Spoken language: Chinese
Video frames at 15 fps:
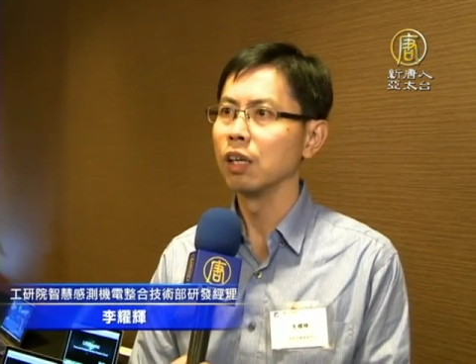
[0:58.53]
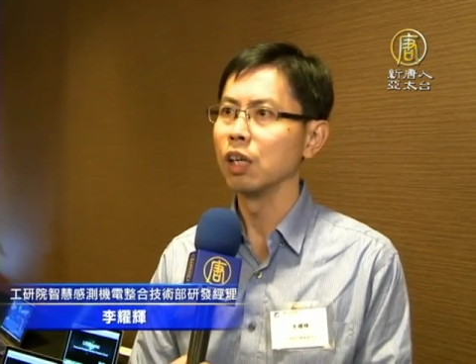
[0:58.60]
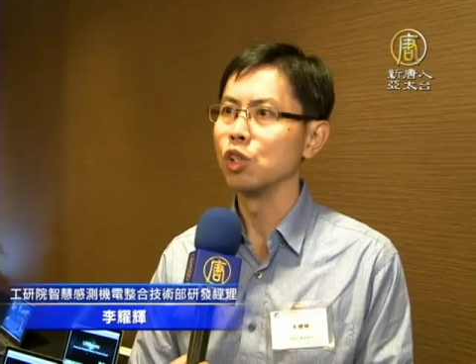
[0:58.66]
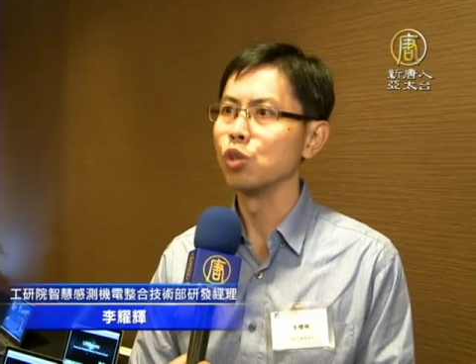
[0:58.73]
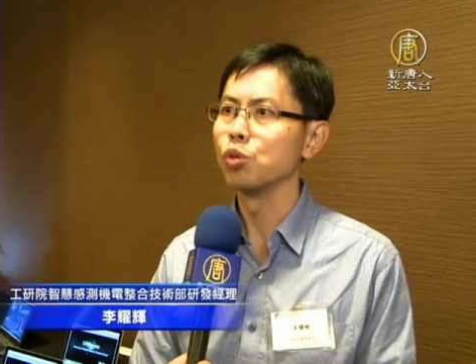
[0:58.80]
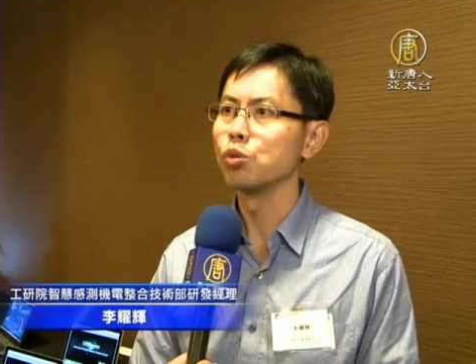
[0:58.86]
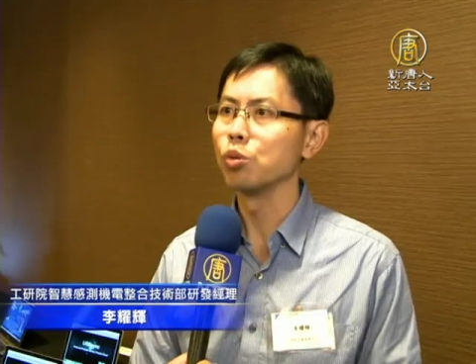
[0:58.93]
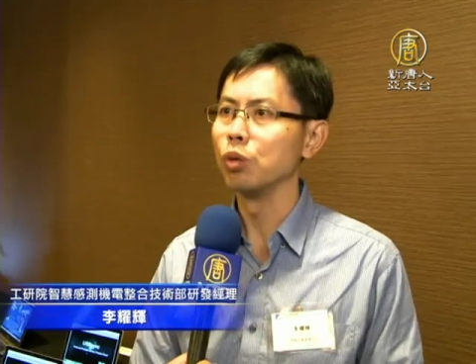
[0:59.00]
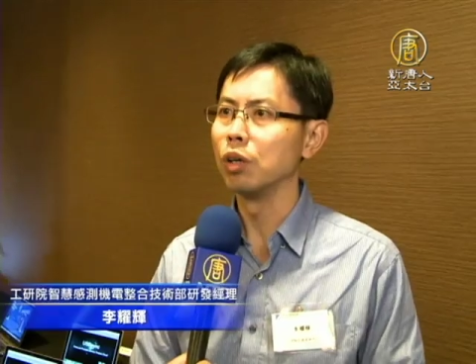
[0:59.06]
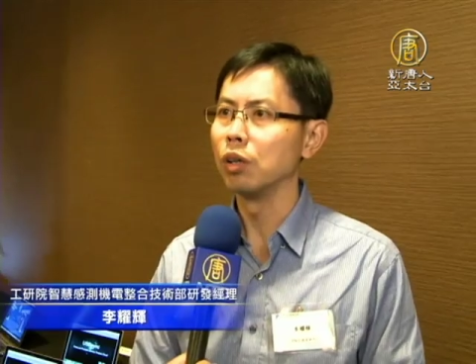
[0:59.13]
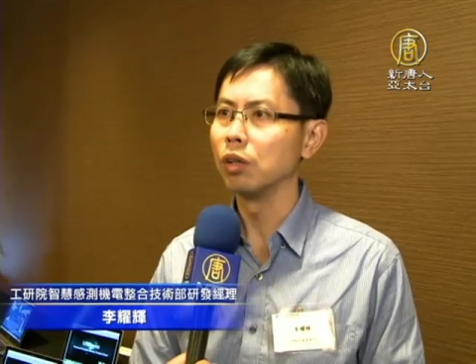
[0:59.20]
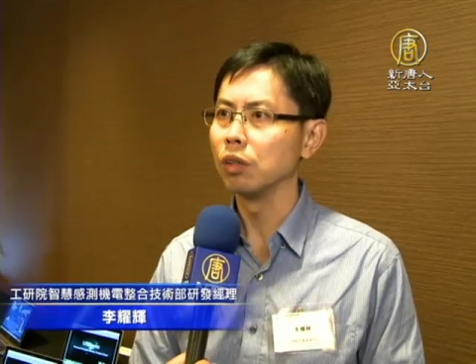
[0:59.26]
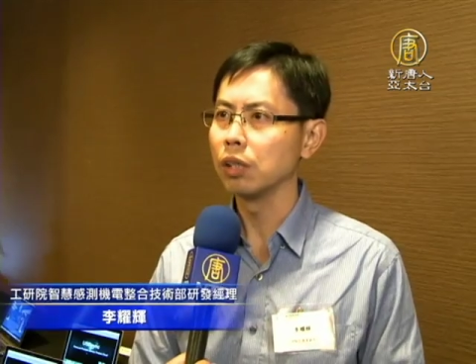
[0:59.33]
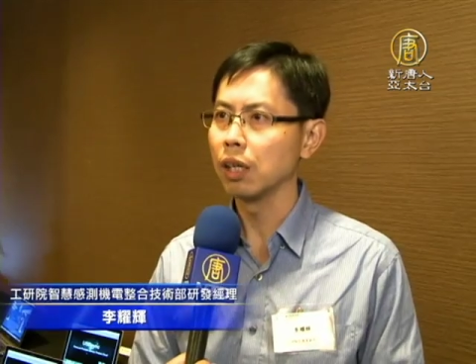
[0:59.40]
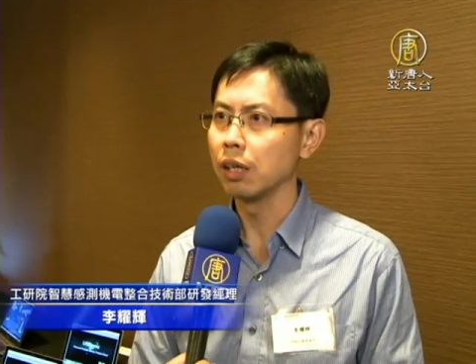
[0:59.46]
也就是
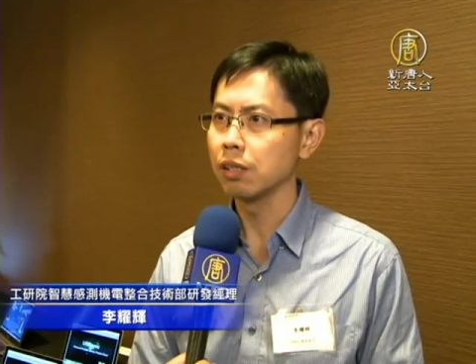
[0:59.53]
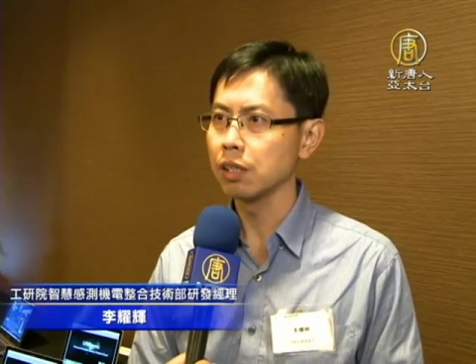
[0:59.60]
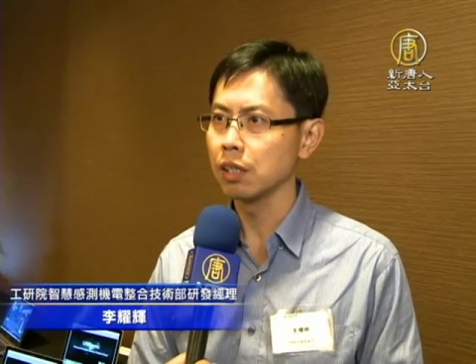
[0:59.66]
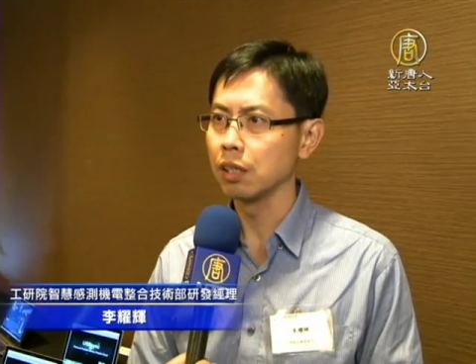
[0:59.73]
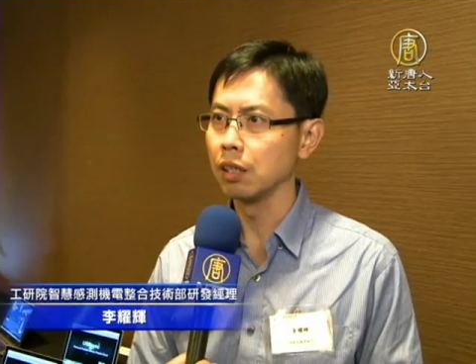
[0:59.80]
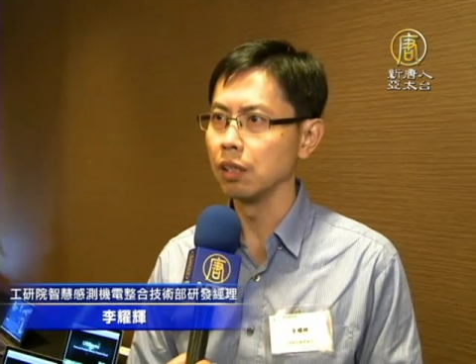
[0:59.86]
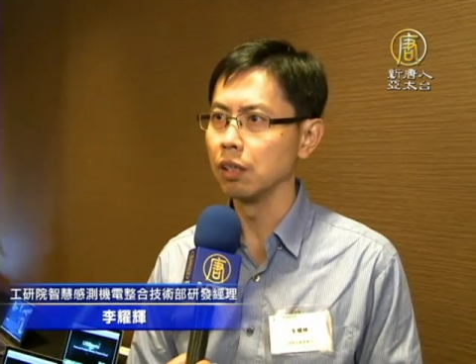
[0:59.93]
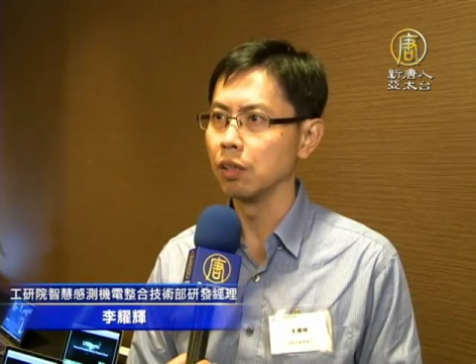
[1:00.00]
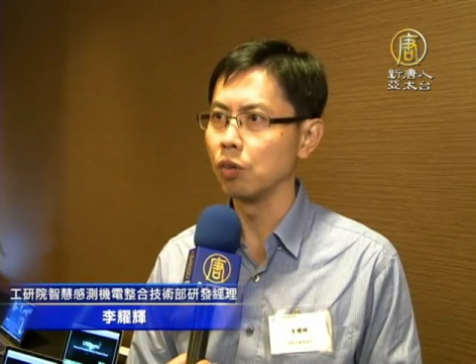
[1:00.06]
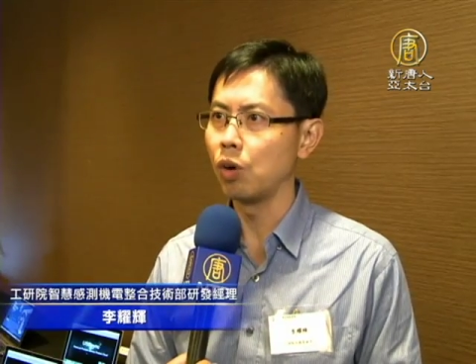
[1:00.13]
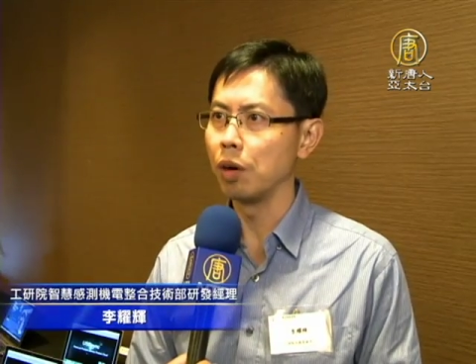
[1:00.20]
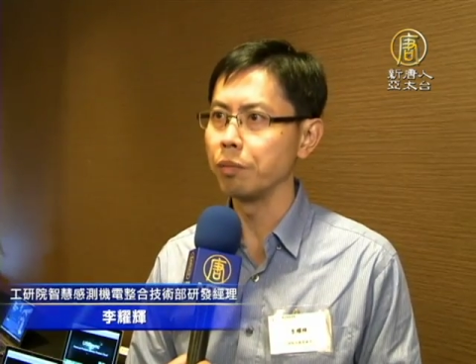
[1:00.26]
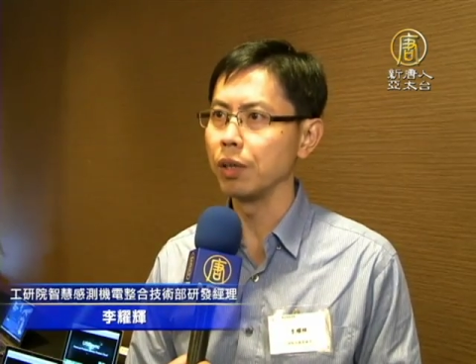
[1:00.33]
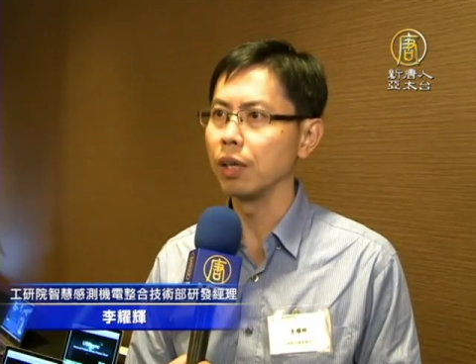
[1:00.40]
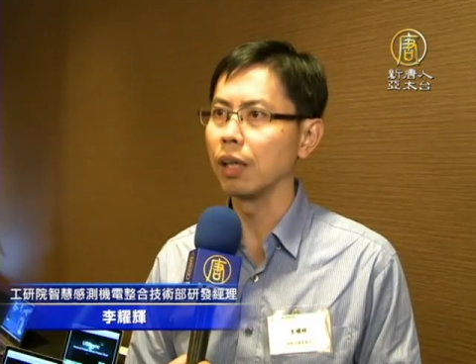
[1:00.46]
说，它这个
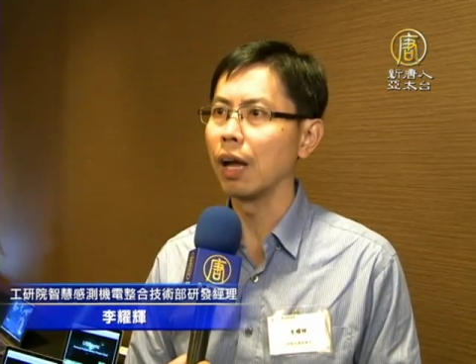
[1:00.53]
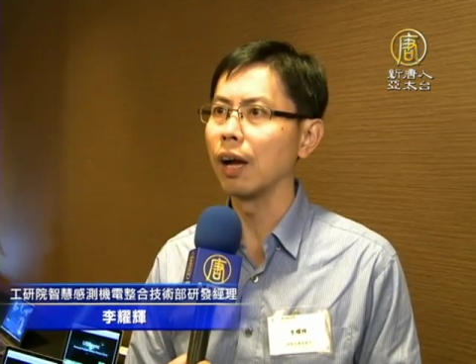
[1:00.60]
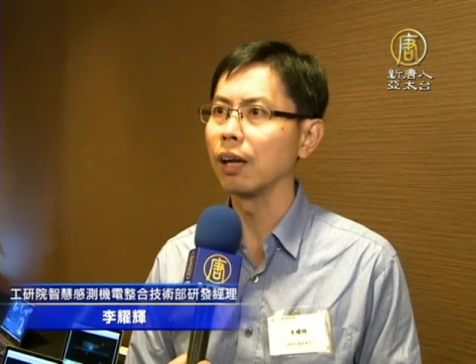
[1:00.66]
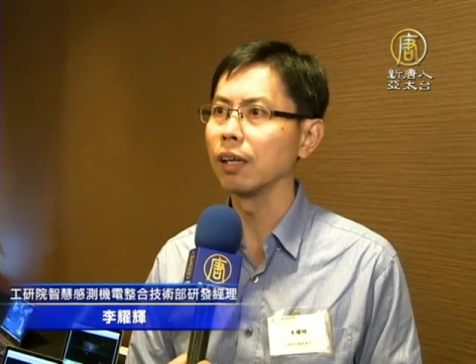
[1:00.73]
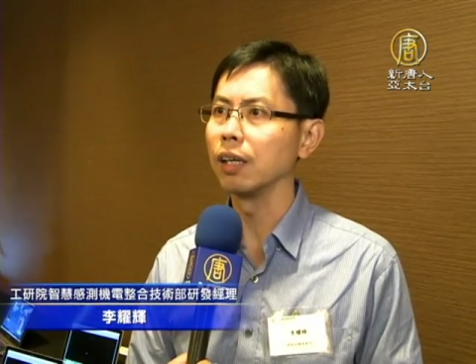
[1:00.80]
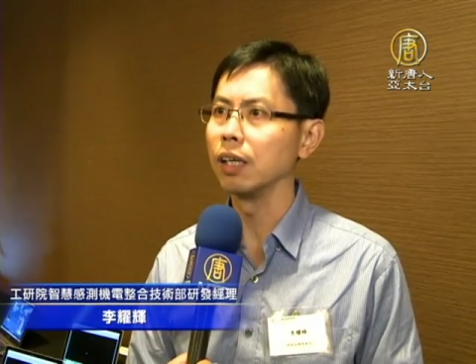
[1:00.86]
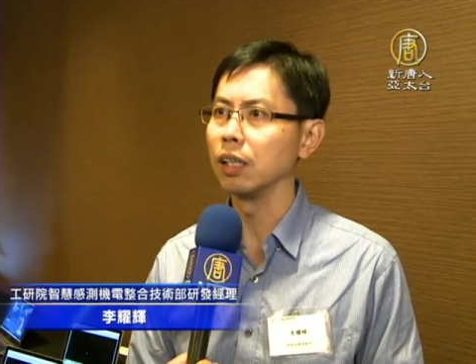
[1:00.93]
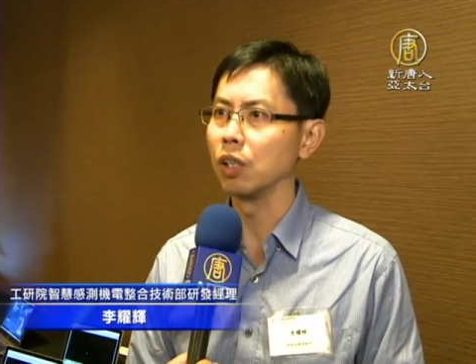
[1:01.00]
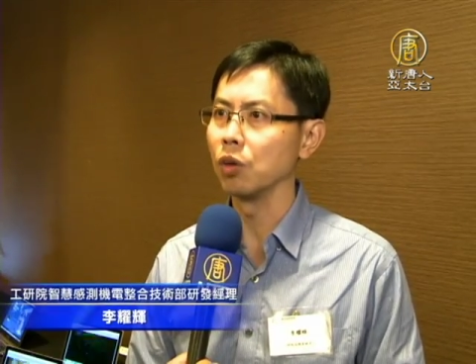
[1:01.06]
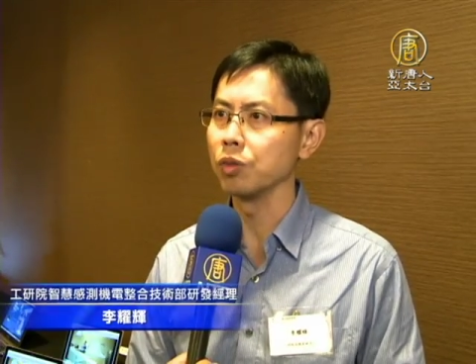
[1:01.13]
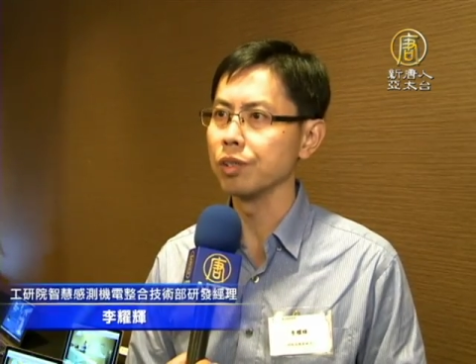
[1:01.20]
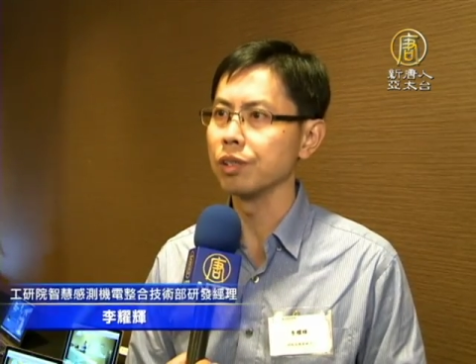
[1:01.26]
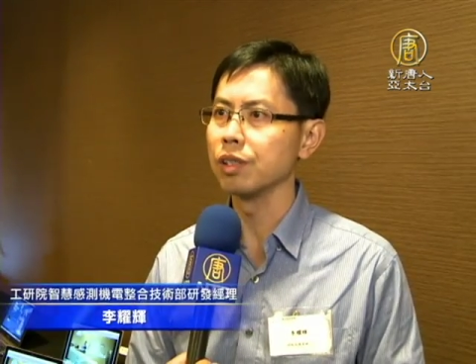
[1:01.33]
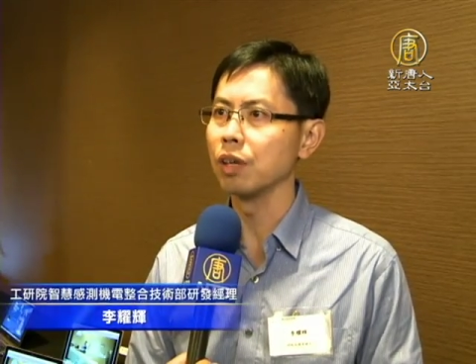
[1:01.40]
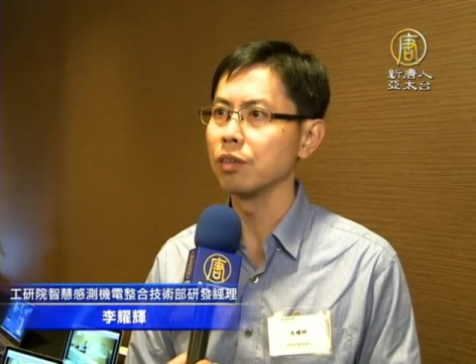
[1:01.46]
画面它可以投
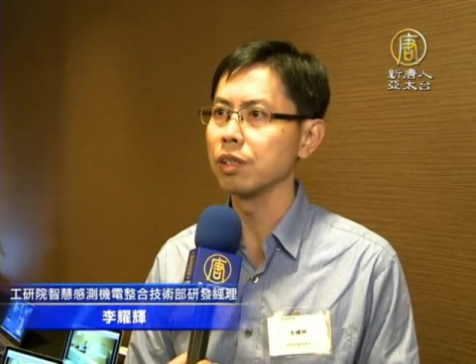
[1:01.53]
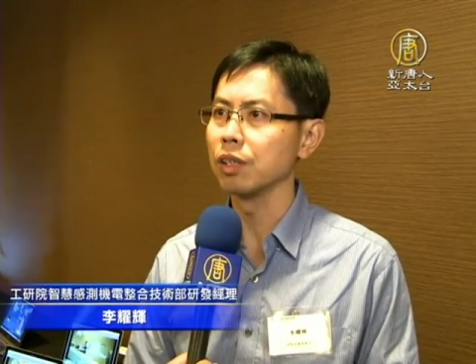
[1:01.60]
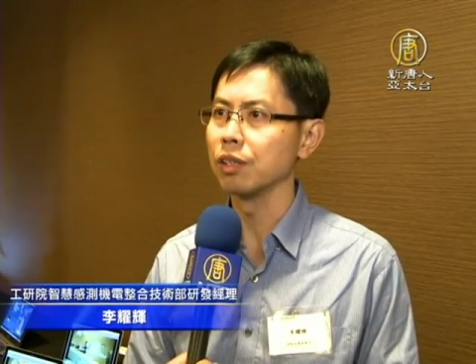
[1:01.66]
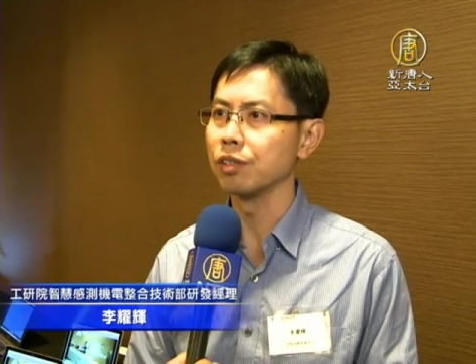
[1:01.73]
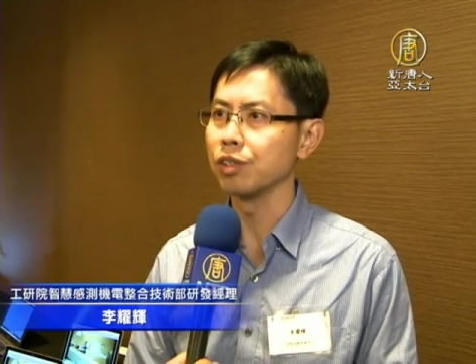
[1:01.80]
射到这